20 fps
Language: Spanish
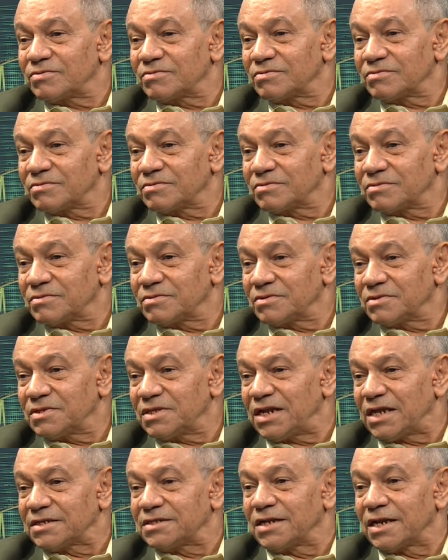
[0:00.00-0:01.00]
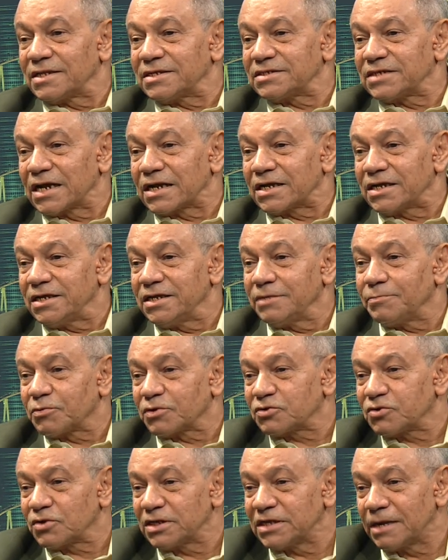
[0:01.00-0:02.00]
Sí, la de San por
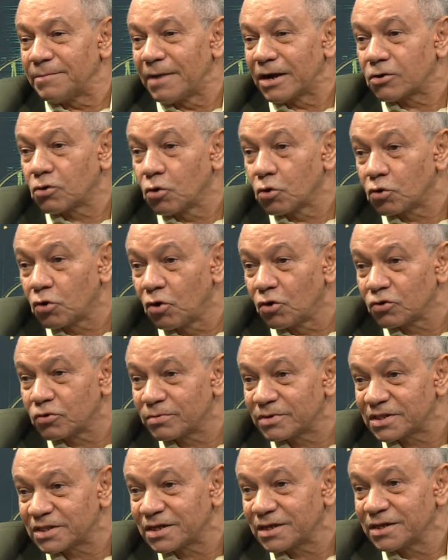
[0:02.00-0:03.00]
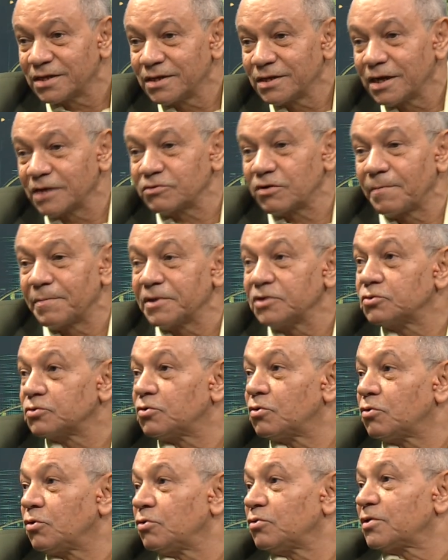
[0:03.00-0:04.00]
eso le llaman Cocolo, ¿verdad? Esos apellidos
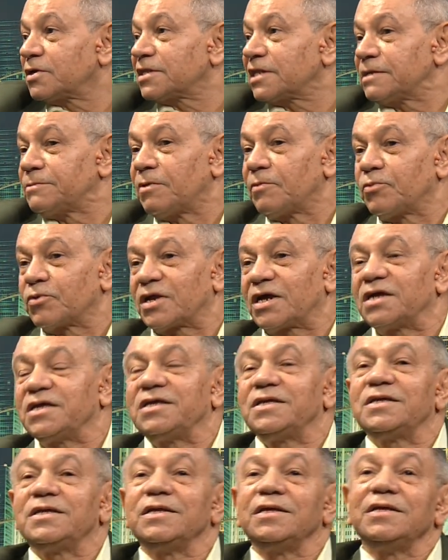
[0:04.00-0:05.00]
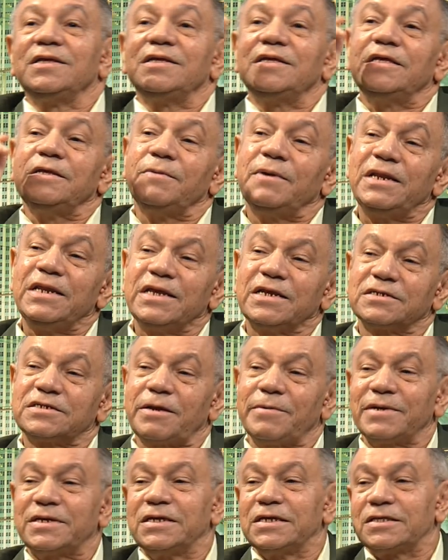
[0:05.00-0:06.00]
Cocolo que tenemos por ahí. Y venían,
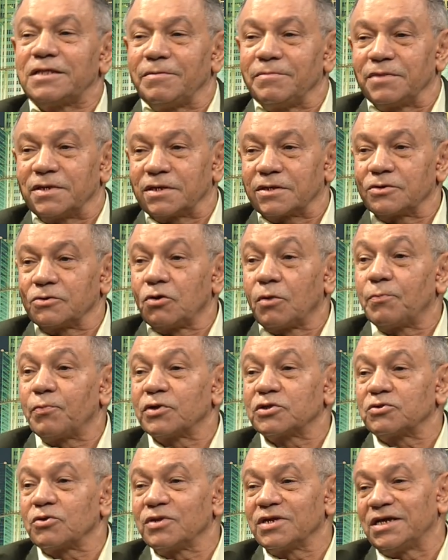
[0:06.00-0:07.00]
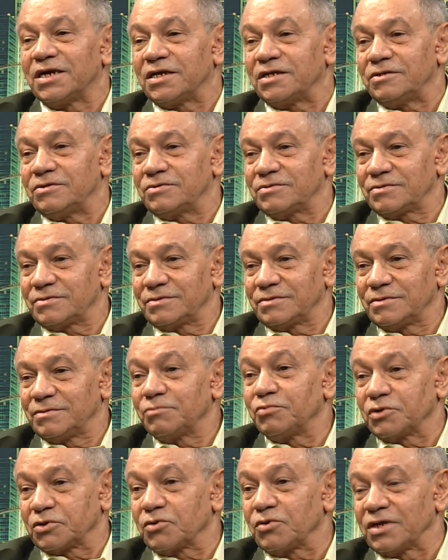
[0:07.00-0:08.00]
¿sabe quién también? Los puertorriqueños.
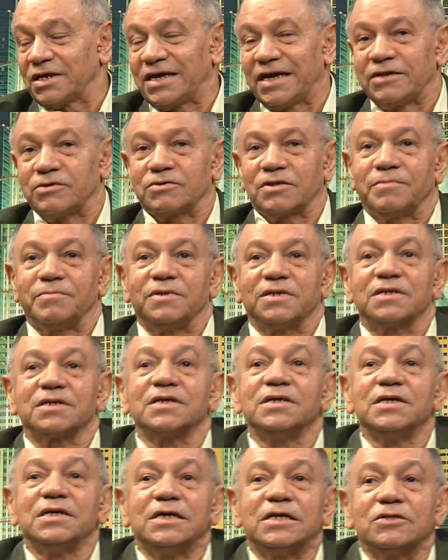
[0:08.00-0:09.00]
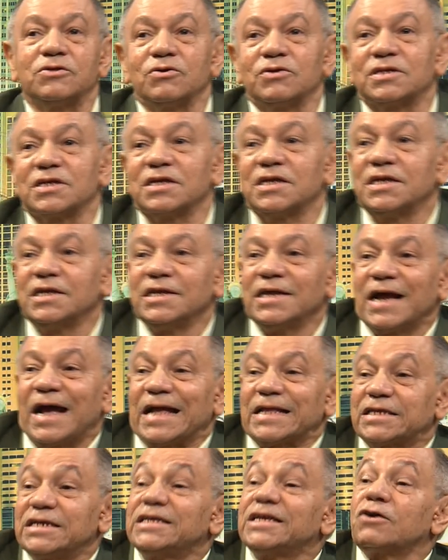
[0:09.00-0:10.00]
Puertorriqueños también. Entonces,
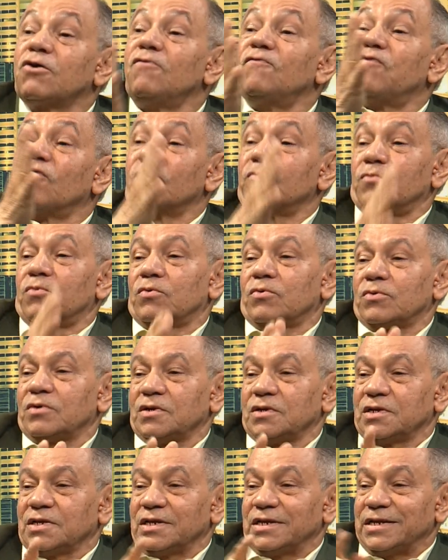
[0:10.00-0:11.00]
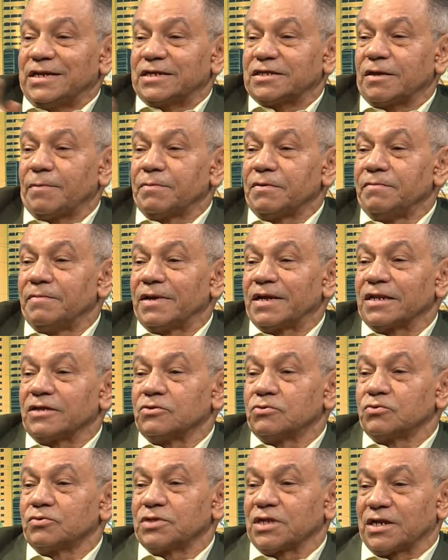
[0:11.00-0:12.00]
así se conformó esa primera
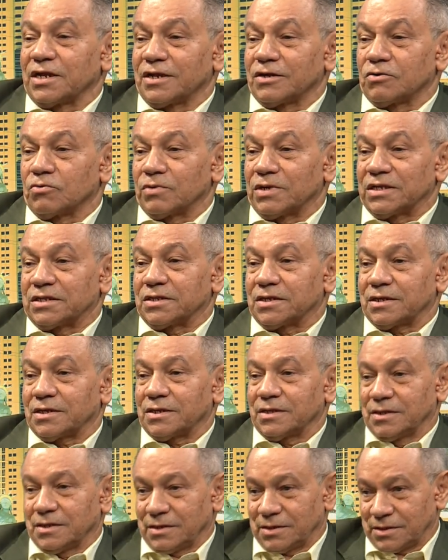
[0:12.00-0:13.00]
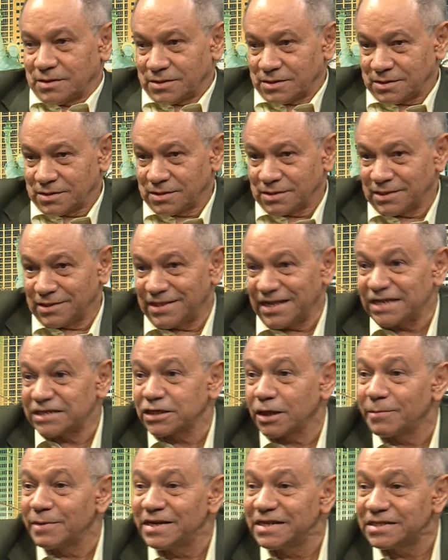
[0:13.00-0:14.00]
industria nuestra,
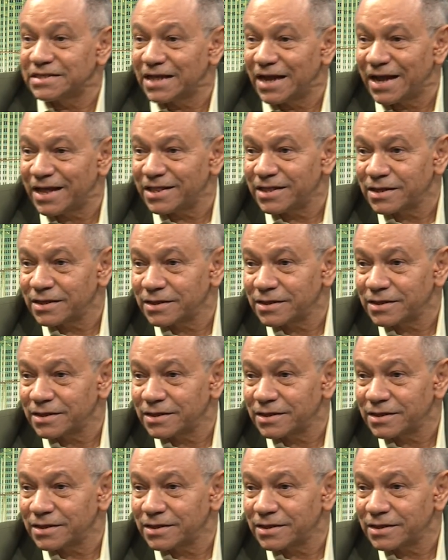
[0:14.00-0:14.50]
deshabilitada